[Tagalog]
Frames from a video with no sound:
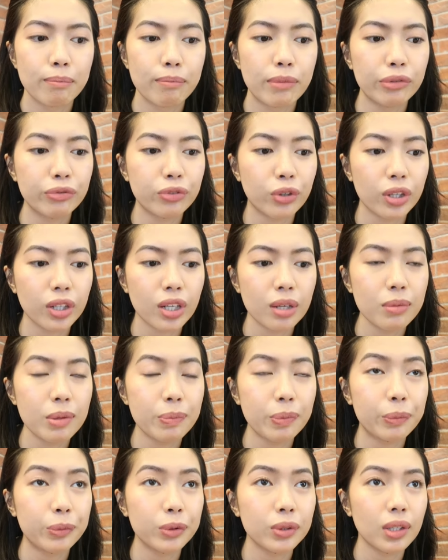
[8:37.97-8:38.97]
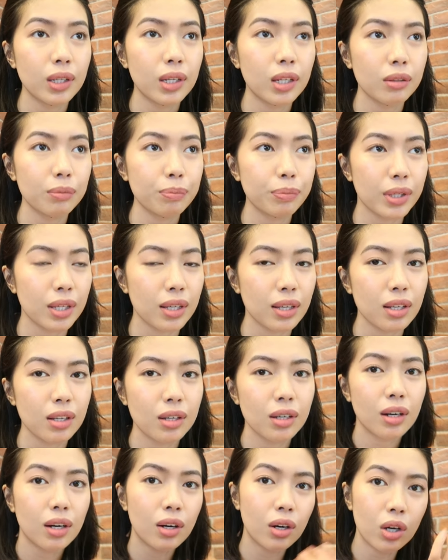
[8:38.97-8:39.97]
Before kami pumunta ng peak,
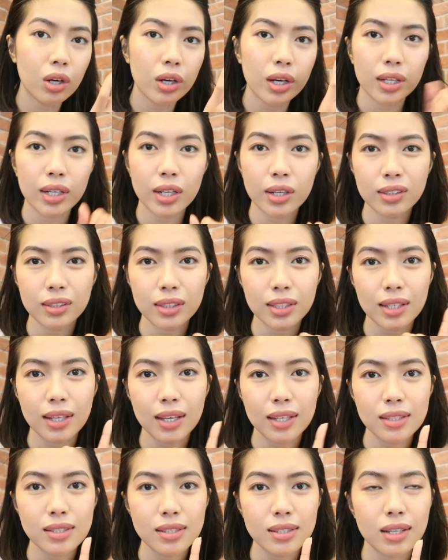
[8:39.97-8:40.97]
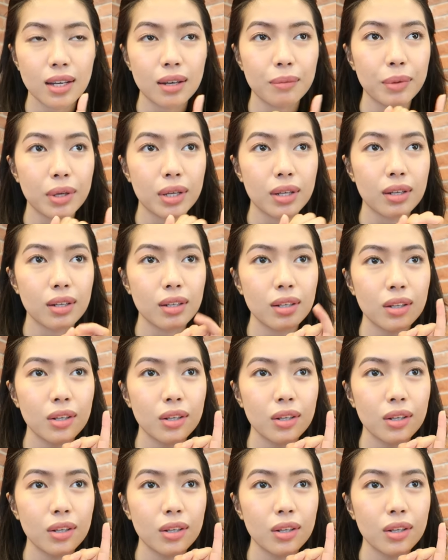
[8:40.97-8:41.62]
okay na yung tickets namin.